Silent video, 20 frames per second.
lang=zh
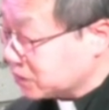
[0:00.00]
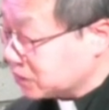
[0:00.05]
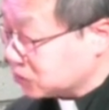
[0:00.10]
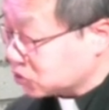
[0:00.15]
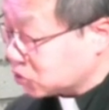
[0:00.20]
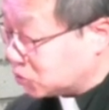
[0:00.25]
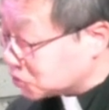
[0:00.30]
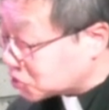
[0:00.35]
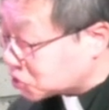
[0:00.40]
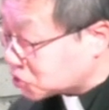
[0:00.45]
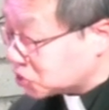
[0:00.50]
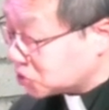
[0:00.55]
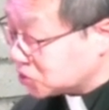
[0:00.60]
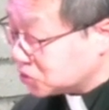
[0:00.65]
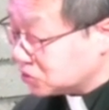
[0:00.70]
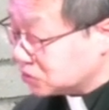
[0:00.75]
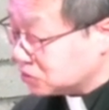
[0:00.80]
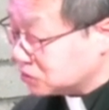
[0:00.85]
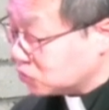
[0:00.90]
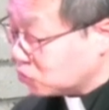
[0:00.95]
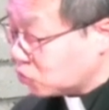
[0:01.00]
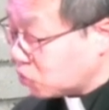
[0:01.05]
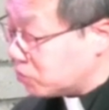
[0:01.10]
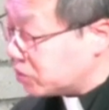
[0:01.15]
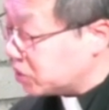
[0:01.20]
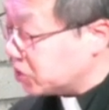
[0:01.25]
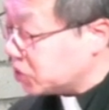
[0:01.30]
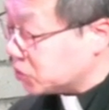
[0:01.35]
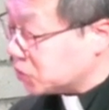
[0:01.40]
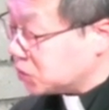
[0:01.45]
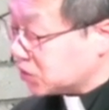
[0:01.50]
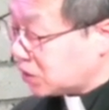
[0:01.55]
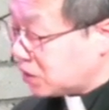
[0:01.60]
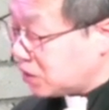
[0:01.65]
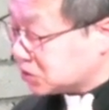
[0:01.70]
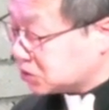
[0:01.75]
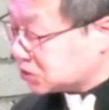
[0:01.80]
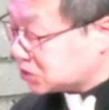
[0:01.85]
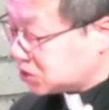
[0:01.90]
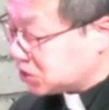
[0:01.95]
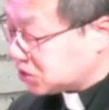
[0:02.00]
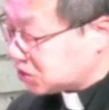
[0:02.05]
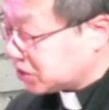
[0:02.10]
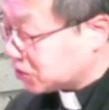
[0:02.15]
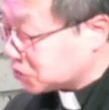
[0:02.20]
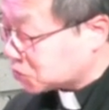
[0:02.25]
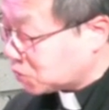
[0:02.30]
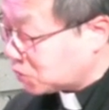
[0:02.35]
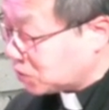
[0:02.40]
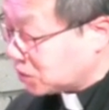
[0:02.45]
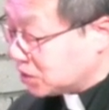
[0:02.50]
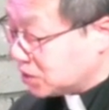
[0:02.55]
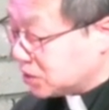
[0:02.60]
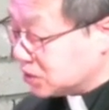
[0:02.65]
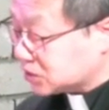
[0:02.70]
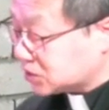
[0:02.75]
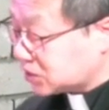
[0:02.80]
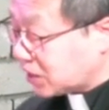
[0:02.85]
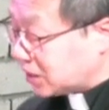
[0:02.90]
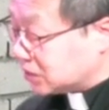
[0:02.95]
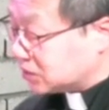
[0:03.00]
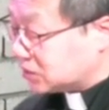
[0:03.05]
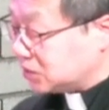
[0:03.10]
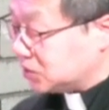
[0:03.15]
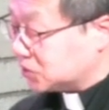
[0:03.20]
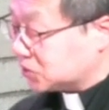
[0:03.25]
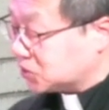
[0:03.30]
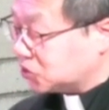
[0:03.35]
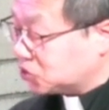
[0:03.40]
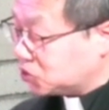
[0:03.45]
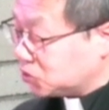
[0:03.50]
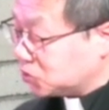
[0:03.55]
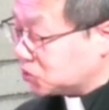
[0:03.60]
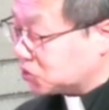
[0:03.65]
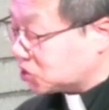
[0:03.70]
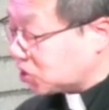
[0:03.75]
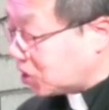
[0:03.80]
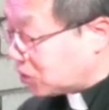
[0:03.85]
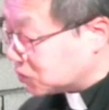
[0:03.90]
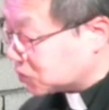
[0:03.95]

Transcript: 同时，我们留意到二十七节说，上帝是就照着